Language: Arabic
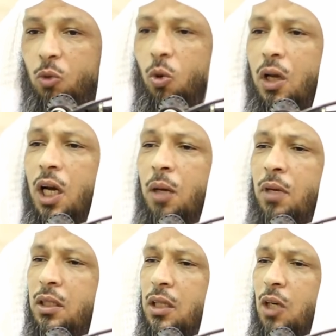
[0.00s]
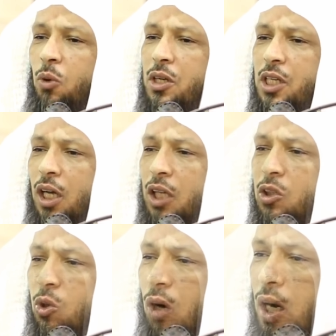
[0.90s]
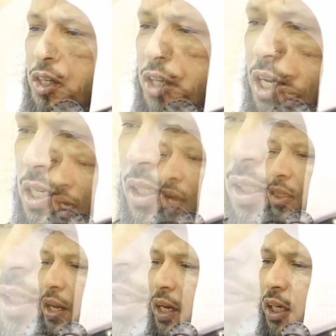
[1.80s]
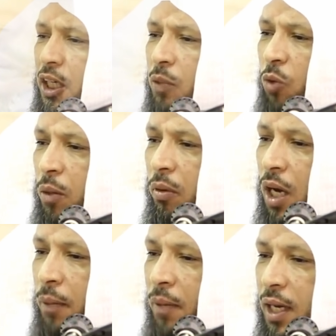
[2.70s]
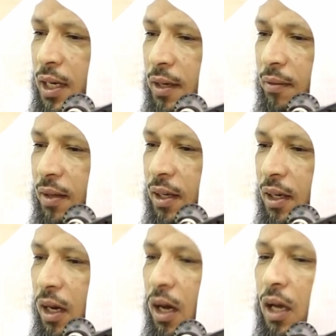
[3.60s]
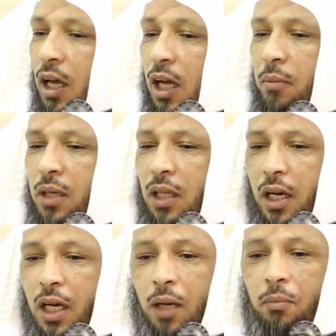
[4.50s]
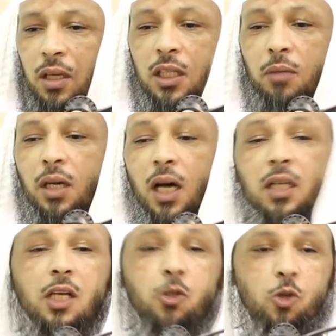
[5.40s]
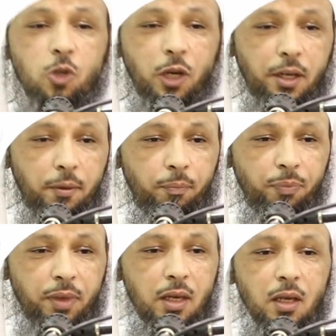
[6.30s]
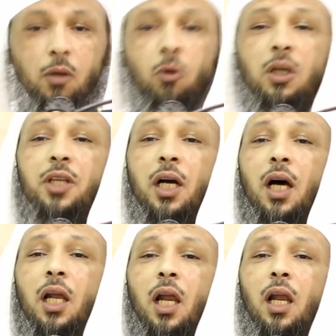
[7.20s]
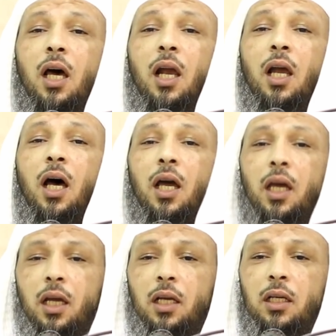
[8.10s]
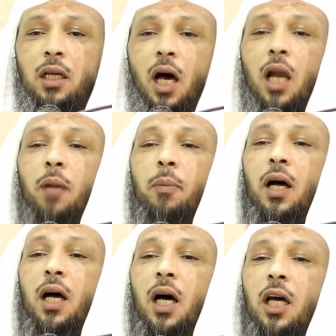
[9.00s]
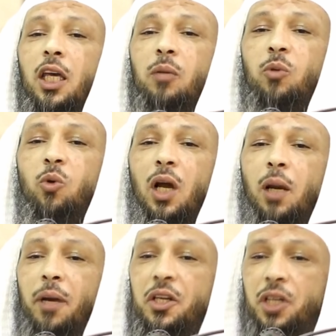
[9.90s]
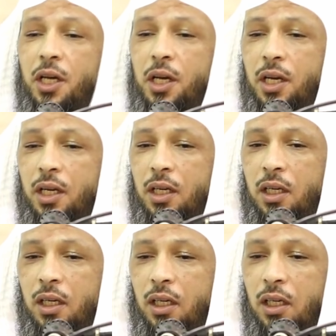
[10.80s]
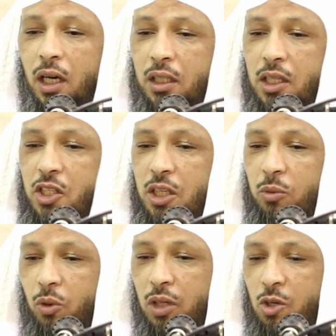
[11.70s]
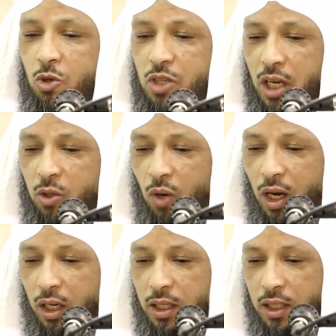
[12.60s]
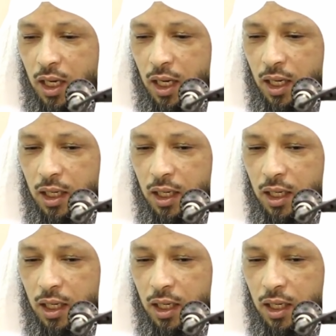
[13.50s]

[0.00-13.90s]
ورحمتي وسعت كل شيء هذا الرحيم الرحمن خلق من الرحمة مئة جزء وجعل الخلائق البهائم والبشر يقتسمون جزءا واحدا